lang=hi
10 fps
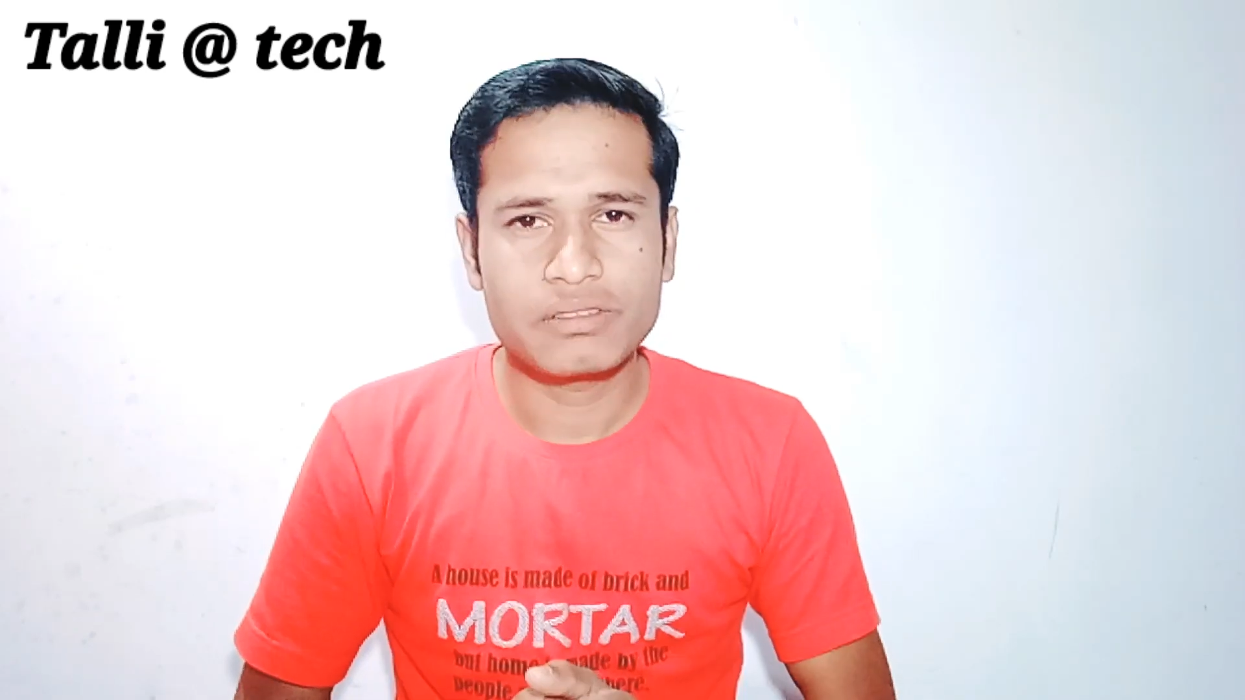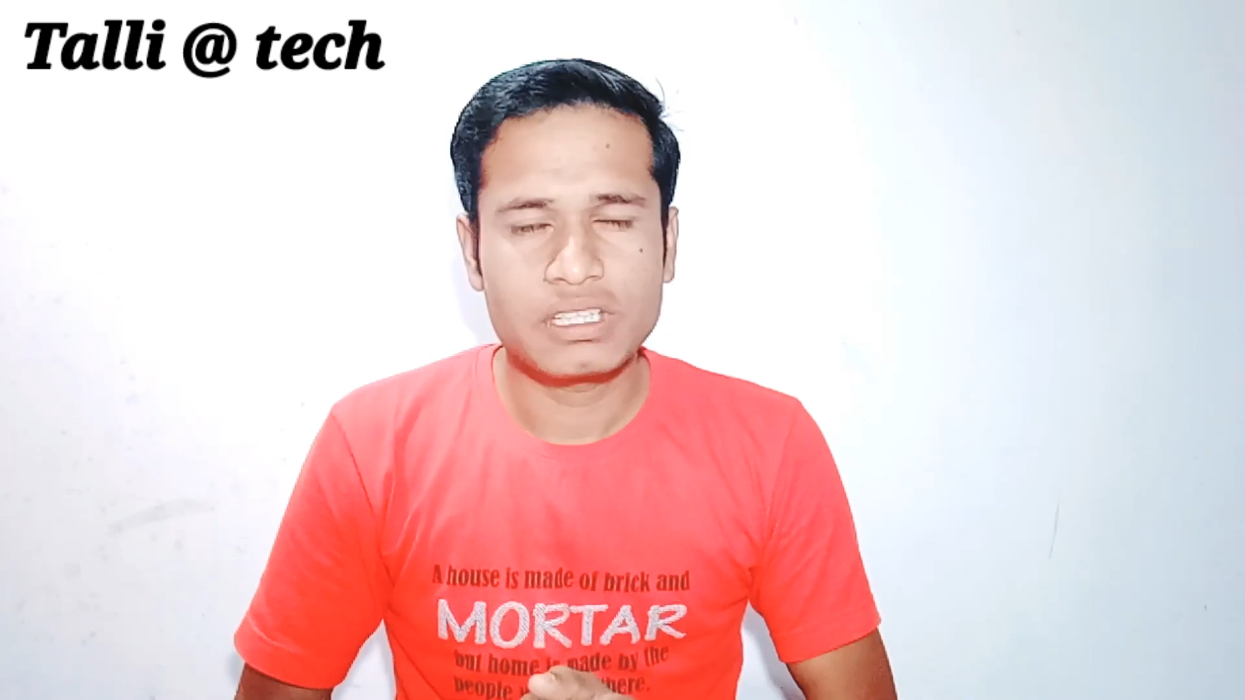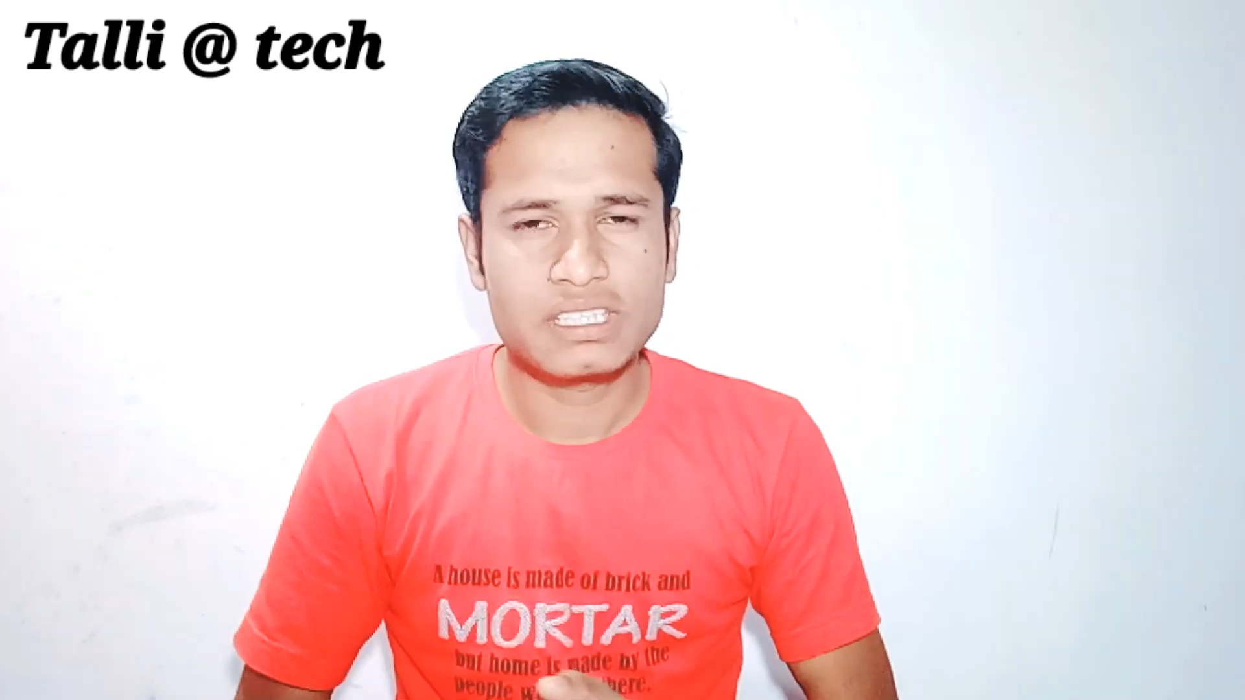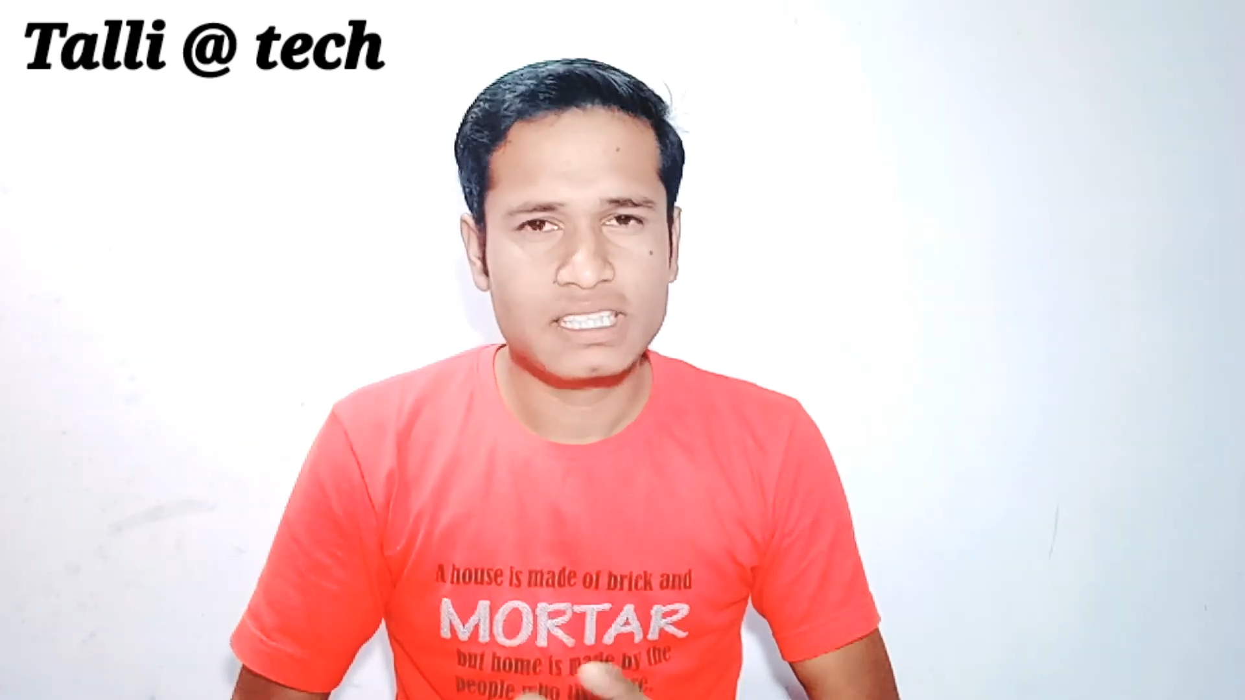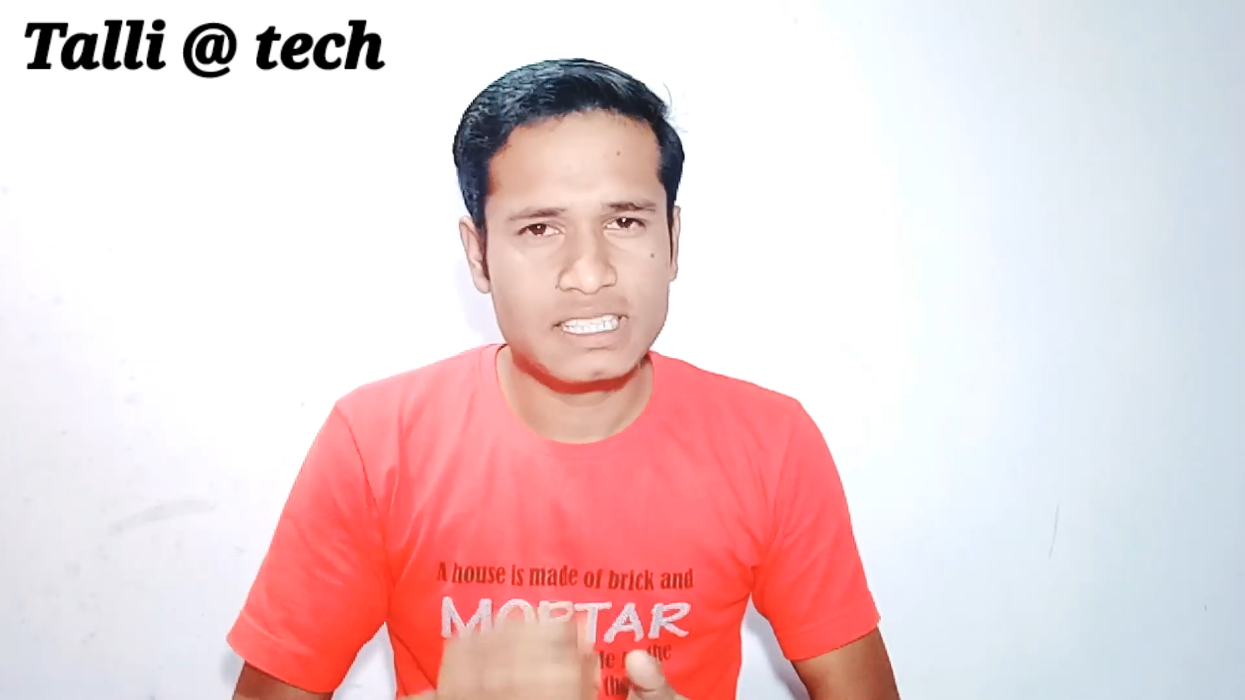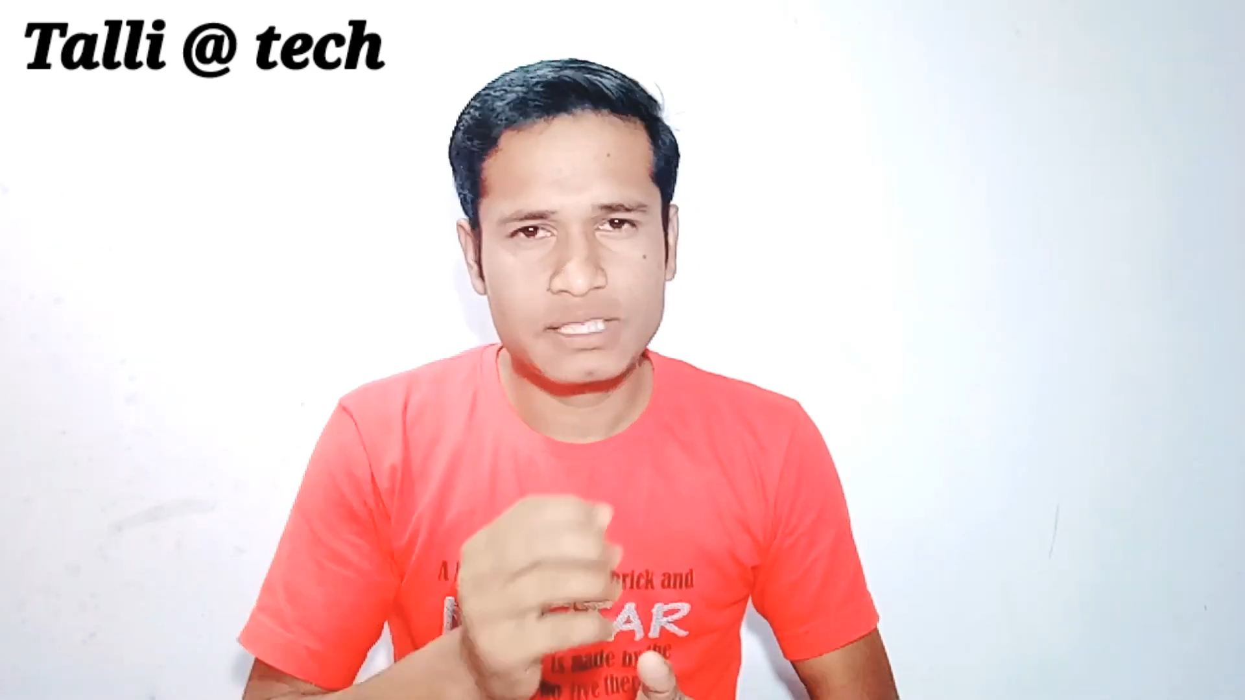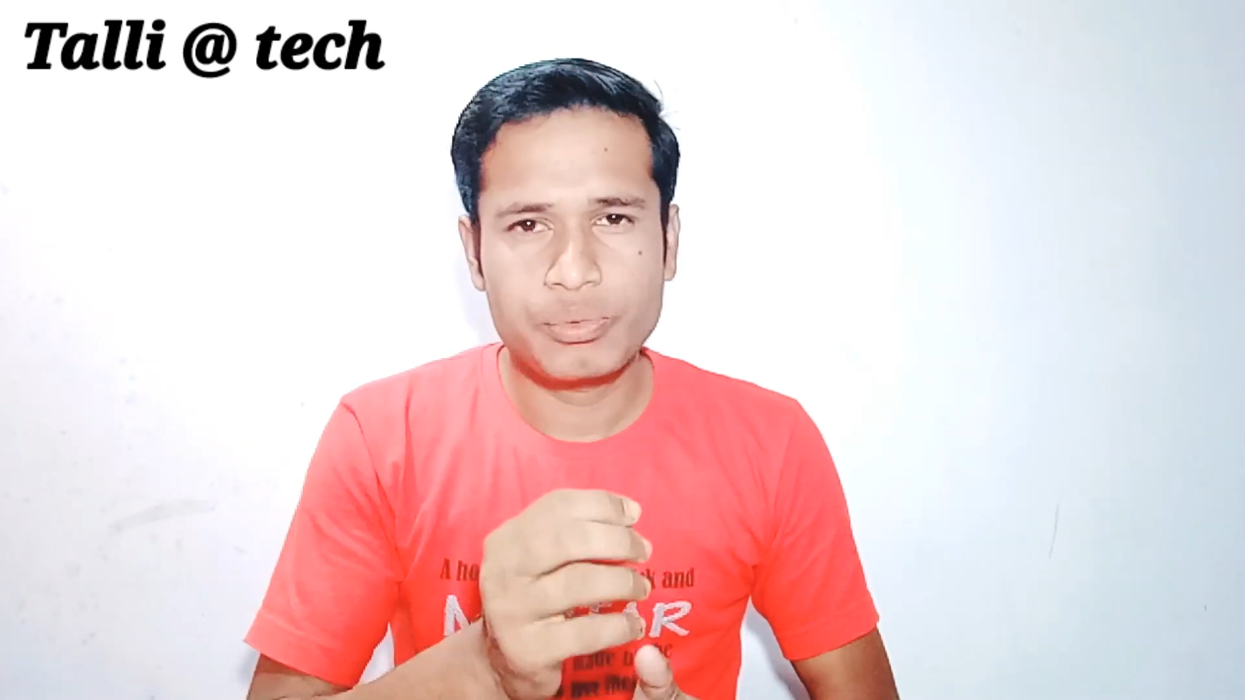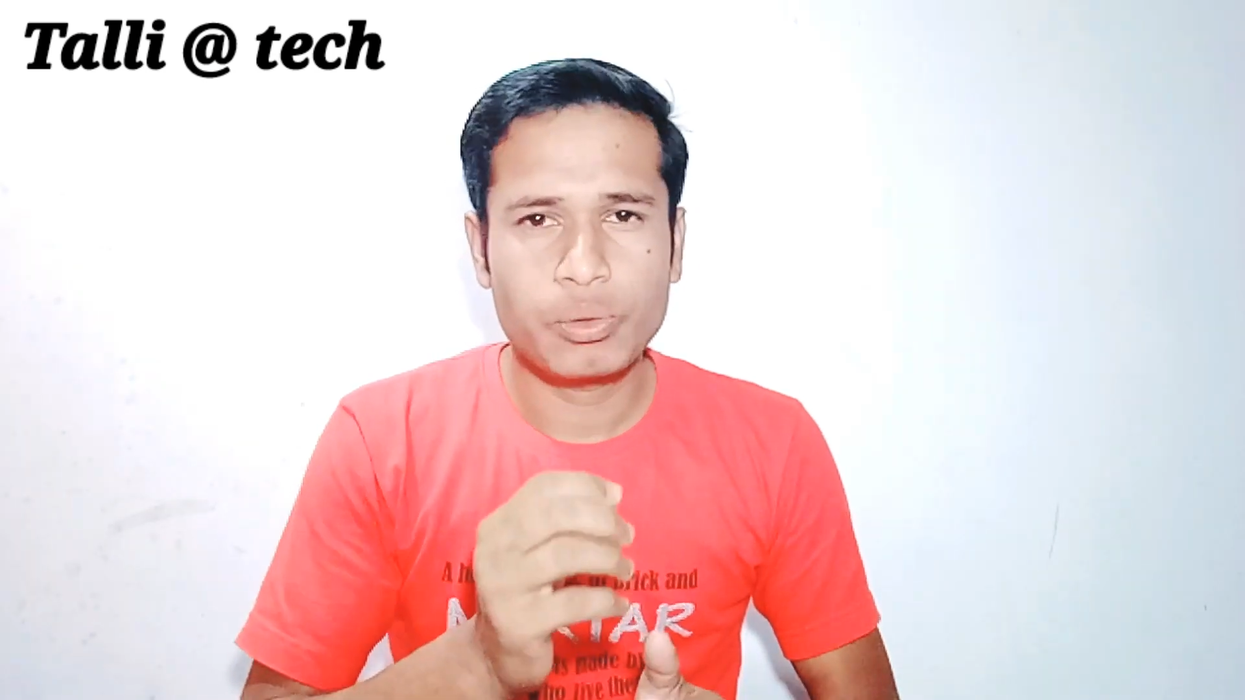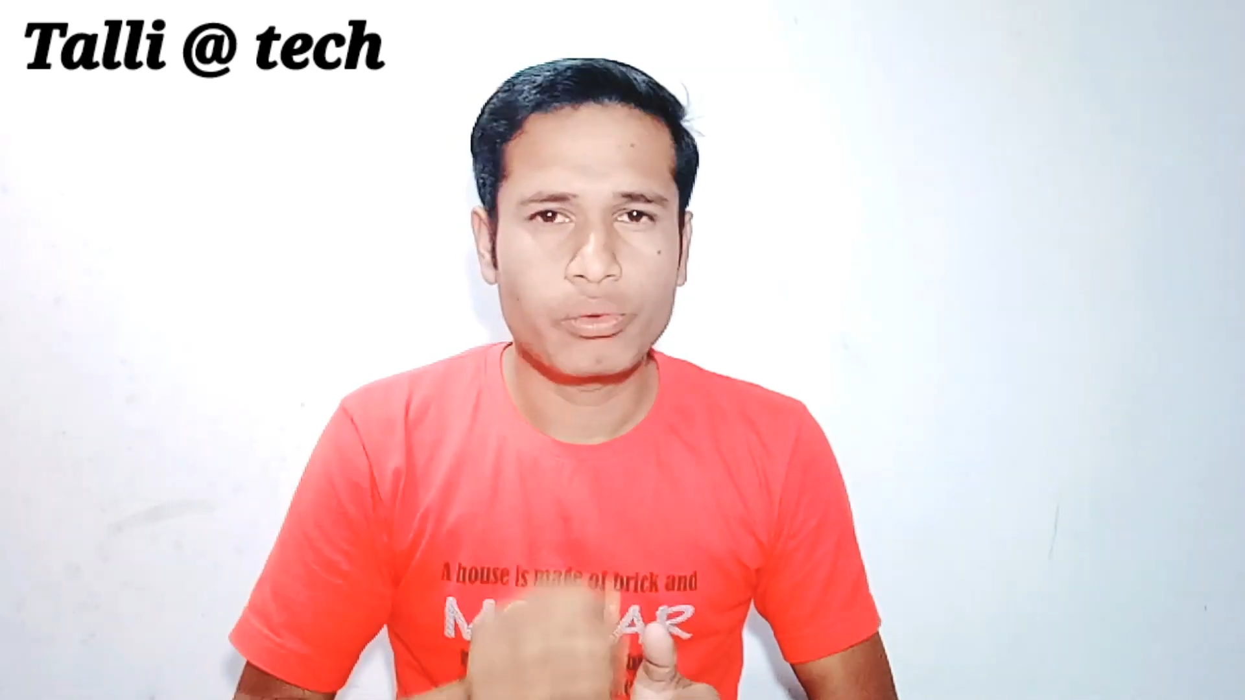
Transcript: उधर से किसी भी